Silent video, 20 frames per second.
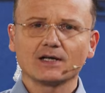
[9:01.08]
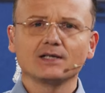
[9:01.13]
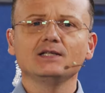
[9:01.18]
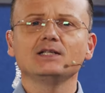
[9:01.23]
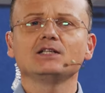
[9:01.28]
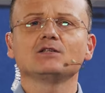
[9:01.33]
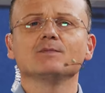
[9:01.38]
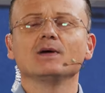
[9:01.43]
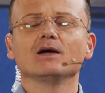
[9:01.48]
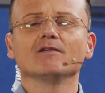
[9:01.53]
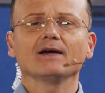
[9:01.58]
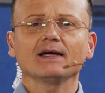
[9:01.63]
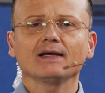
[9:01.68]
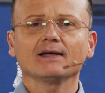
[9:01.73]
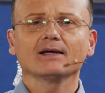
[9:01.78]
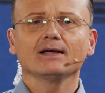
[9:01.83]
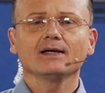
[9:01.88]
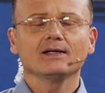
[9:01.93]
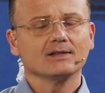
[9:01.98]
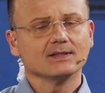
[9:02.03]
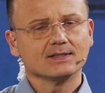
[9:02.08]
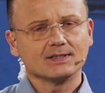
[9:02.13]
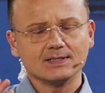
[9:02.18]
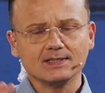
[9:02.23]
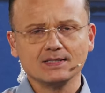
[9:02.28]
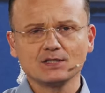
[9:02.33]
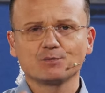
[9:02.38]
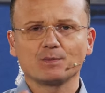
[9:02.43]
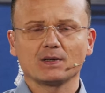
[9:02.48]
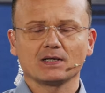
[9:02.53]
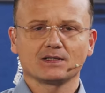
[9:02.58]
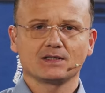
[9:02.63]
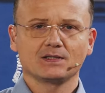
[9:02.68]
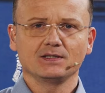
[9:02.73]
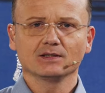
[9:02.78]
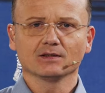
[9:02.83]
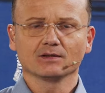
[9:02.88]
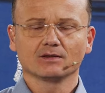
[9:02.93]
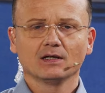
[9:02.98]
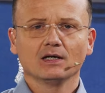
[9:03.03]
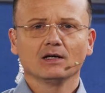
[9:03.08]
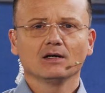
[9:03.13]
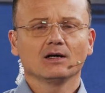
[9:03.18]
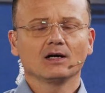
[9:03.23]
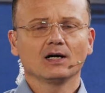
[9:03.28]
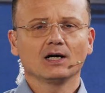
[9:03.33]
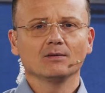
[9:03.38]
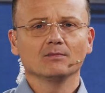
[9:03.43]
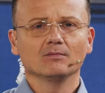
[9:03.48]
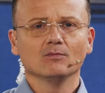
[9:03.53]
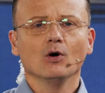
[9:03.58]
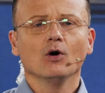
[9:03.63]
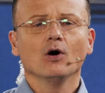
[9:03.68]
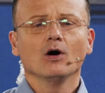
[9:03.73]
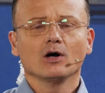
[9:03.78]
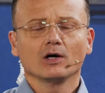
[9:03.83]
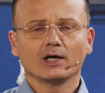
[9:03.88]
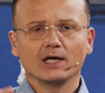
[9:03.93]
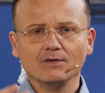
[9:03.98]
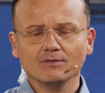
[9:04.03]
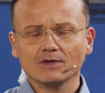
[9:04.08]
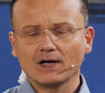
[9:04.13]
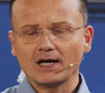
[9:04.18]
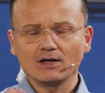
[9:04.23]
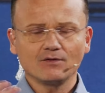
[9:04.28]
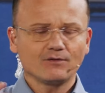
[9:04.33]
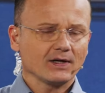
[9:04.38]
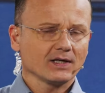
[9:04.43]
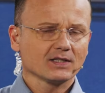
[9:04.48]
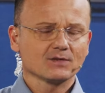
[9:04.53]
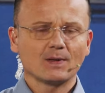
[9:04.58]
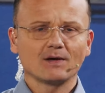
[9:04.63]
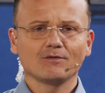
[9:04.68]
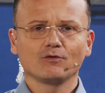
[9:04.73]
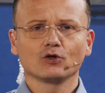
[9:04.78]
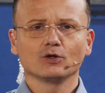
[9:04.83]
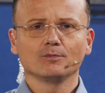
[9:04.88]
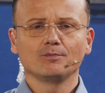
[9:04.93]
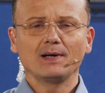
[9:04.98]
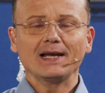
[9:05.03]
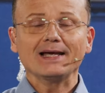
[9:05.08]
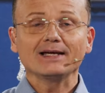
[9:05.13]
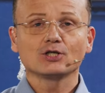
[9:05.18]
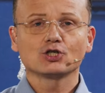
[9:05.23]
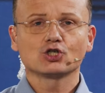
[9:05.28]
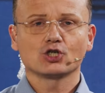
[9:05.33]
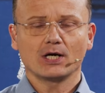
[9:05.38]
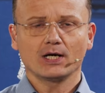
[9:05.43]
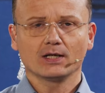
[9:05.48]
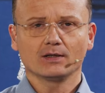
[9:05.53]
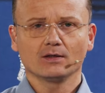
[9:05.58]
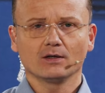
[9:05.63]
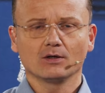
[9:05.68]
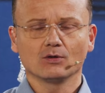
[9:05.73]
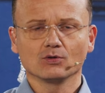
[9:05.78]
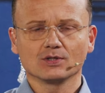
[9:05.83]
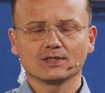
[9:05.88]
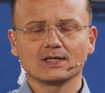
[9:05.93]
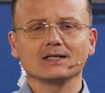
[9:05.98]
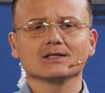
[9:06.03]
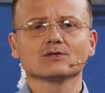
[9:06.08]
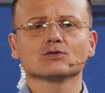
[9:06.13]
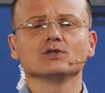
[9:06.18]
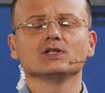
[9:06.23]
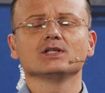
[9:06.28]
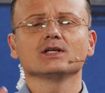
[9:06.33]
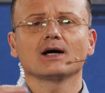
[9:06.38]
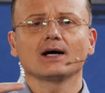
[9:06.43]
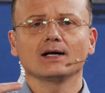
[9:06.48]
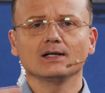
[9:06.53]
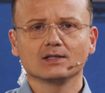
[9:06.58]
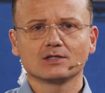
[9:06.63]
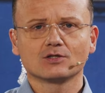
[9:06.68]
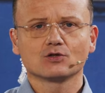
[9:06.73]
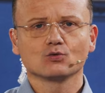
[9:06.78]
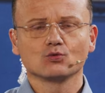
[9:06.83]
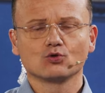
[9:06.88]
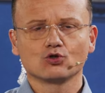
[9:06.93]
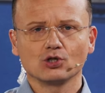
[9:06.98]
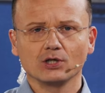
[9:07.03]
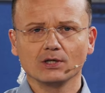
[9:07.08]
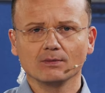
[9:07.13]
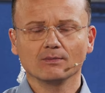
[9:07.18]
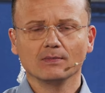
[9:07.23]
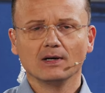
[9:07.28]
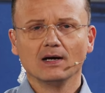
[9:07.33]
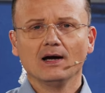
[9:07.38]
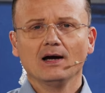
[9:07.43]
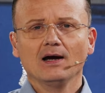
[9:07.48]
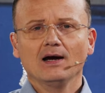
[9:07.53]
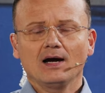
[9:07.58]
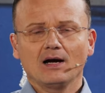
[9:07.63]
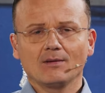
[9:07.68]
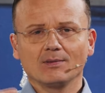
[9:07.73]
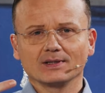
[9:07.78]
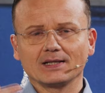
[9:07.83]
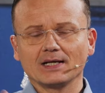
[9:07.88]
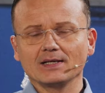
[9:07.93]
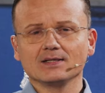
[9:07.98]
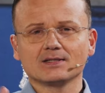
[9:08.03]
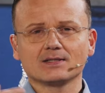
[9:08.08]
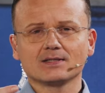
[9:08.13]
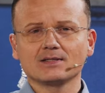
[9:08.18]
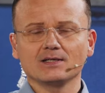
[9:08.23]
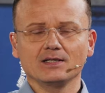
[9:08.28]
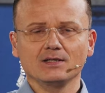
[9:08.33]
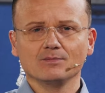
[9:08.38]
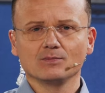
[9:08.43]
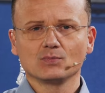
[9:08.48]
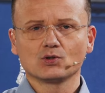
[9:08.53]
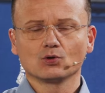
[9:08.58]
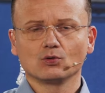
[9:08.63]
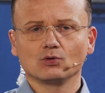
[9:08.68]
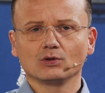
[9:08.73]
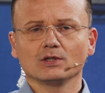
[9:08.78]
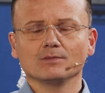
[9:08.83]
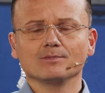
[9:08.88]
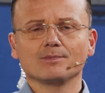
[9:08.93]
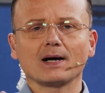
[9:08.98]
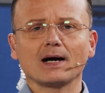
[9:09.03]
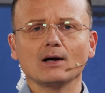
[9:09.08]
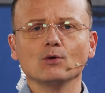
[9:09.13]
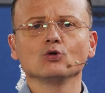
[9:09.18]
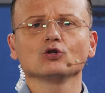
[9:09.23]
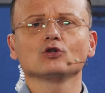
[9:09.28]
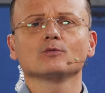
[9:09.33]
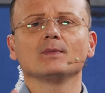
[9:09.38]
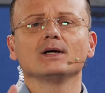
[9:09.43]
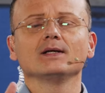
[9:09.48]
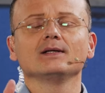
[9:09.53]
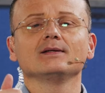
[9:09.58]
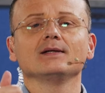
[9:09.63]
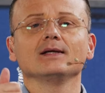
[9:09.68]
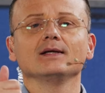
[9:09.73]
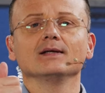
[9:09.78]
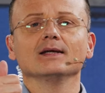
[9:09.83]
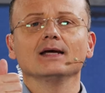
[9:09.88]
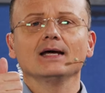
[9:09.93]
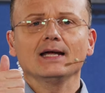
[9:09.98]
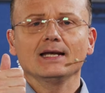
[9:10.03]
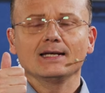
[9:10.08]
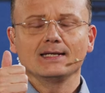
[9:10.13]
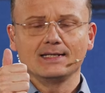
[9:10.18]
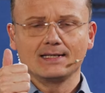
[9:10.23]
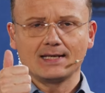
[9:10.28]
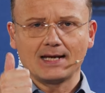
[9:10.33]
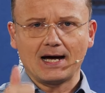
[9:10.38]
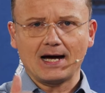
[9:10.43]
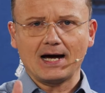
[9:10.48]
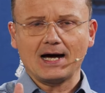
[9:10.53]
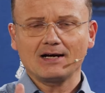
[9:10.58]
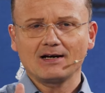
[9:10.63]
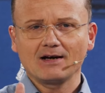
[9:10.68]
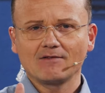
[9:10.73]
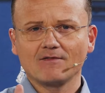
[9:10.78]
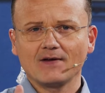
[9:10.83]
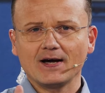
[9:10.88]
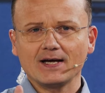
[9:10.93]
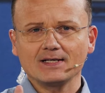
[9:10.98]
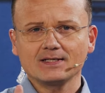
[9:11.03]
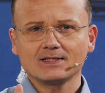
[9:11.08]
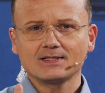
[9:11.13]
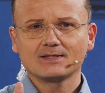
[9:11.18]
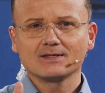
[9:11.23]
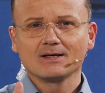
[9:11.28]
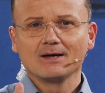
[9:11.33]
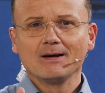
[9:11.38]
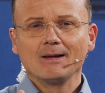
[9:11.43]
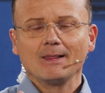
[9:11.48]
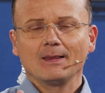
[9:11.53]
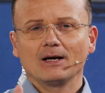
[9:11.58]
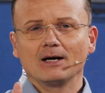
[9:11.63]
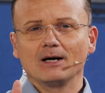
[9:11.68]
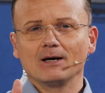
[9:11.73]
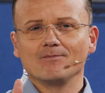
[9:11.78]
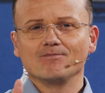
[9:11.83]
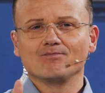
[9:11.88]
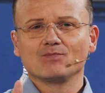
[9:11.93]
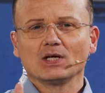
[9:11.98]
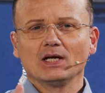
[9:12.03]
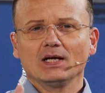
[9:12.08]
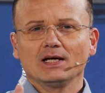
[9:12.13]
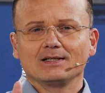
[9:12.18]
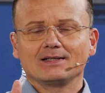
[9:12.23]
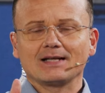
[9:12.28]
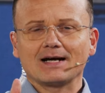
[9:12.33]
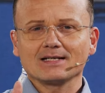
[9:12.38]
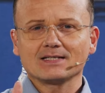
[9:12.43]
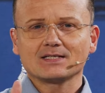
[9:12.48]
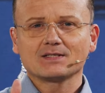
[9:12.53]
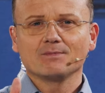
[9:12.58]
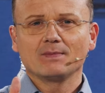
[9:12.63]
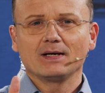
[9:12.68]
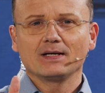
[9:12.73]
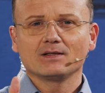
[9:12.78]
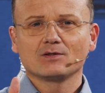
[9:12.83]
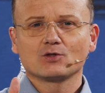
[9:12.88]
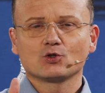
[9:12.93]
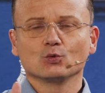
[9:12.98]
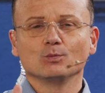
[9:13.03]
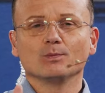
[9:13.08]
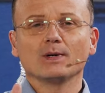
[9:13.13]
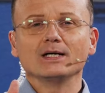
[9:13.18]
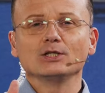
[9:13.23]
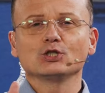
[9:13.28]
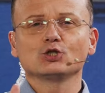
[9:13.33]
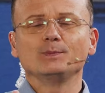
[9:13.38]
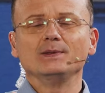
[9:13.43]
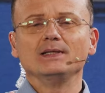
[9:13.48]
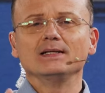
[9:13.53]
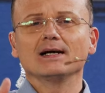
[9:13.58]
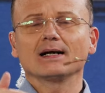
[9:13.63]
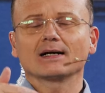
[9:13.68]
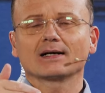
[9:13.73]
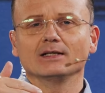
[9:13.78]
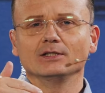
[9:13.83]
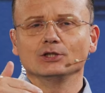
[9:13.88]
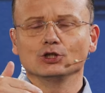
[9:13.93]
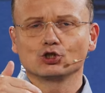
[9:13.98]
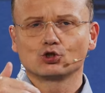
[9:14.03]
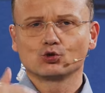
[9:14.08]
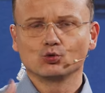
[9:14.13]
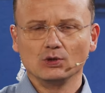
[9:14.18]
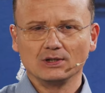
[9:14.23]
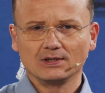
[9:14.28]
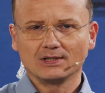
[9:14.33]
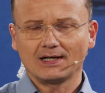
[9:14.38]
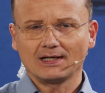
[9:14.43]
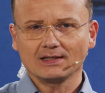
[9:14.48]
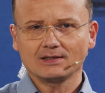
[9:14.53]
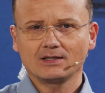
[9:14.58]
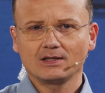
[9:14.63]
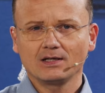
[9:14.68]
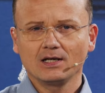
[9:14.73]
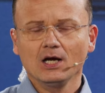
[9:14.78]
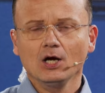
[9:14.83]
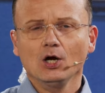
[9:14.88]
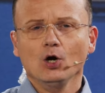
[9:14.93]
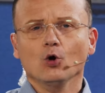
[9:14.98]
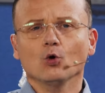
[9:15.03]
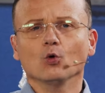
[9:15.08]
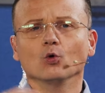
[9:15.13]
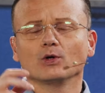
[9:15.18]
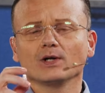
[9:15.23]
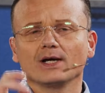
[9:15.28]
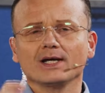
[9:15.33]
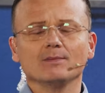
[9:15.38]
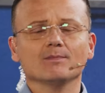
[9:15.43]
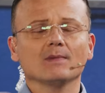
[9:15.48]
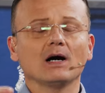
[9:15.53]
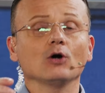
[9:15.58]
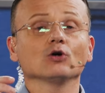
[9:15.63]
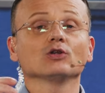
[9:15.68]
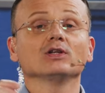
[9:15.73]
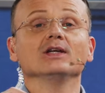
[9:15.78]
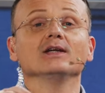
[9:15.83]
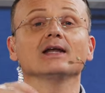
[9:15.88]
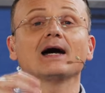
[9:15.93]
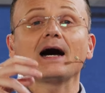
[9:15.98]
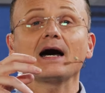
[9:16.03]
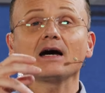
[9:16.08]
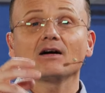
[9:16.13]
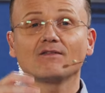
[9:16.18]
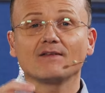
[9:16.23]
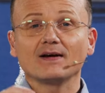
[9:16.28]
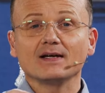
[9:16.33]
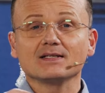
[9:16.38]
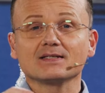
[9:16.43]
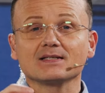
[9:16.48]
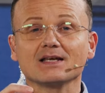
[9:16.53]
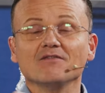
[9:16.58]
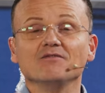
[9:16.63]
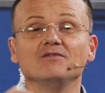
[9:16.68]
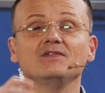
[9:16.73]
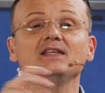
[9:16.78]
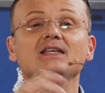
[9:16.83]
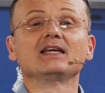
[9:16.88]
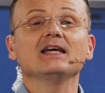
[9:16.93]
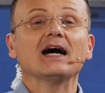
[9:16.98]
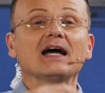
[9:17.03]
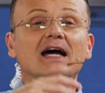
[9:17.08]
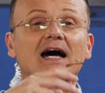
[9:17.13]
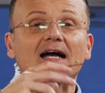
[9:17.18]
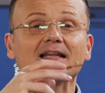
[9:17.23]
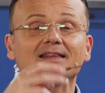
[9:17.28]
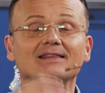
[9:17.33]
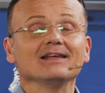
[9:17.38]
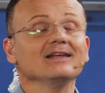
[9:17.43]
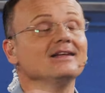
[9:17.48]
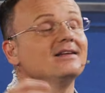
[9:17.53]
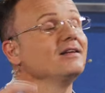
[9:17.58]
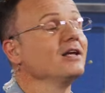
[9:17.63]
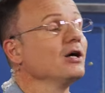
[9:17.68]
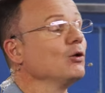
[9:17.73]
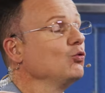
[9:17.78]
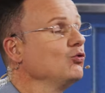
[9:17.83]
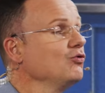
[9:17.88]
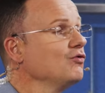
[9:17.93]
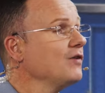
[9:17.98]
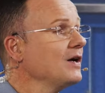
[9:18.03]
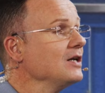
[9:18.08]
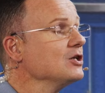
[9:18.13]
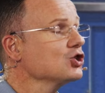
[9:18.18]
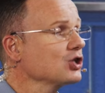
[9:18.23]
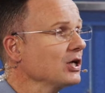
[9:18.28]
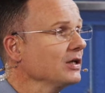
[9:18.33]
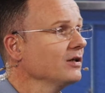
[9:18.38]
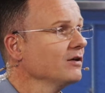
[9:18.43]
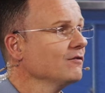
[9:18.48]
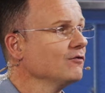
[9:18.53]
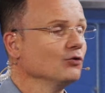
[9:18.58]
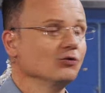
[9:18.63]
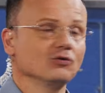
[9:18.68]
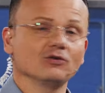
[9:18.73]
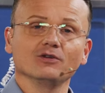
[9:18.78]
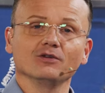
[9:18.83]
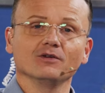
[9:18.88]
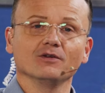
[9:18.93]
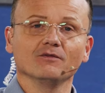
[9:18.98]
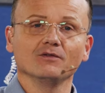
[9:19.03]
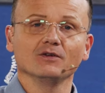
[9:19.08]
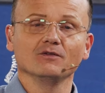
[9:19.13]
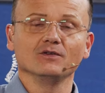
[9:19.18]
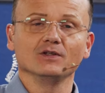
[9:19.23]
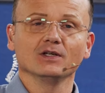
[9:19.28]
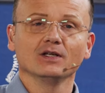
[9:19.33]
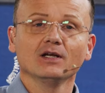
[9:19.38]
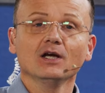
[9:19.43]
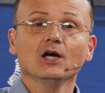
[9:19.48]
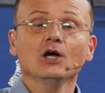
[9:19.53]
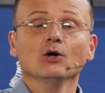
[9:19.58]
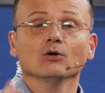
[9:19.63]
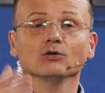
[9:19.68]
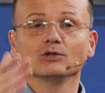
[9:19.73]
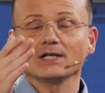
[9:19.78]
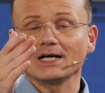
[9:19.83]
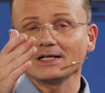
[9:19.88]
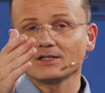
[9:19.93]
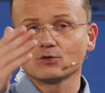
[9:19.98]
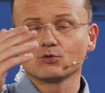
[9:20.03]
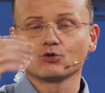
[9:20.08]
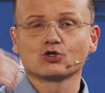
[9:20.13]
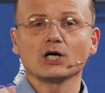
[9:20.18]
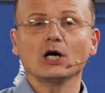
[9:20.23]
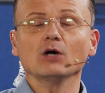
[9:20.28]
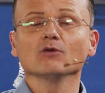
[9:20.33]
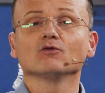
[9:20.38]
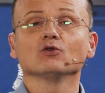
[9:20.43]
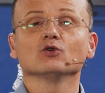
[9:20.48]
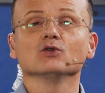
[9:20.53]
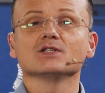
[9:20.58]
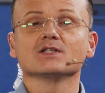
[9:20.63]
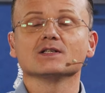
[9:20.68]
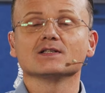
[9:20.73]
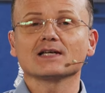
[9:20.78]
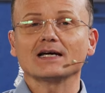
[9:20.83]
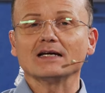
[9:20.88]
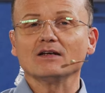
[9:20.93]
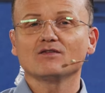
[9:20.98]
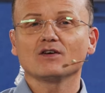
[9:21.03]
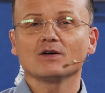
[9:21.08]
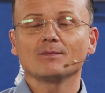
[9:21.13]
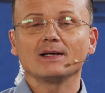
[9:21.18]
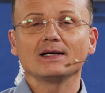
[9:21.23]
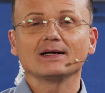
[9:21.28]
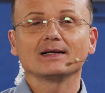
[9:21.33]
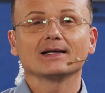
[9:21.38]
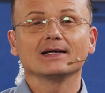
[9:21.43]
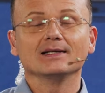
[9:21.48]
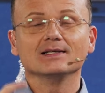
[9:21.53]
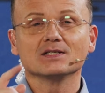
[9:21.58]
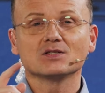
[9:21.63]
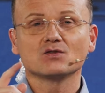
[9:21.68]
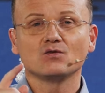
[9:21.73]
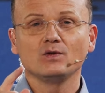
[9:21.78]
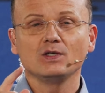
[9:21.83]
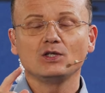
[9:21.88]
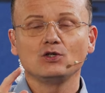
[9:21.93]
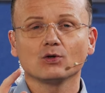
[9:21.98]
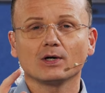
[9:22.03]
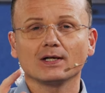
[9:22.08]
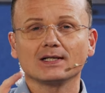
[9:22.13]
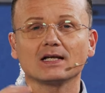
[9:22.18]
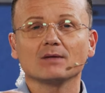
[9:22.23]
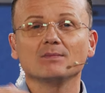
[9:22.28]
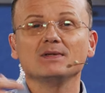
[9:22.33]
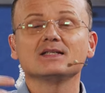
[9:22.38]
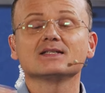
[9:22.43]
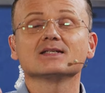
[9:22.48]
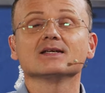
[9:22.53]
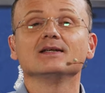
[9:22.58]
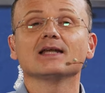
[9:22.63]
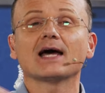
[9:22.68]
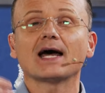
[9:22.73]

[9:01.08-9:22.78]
nicht mehr wegreden, es ist passiert. Ähm, Gehen wir einfach jetzt mal von einem Blechschaden aus, also nicht allzu schlimm. Aber dann ist es eben so, dann braucht man den Nachweis, ähm, dass man zum Beispiel gar keine Schuld hatte oder eben auch den Nachweis, wie hat denn der Unfall stattgefunden, Vivian. Und dazu schauen wir uns jetzt einfach mal ein kleines Video an, damit Sie einen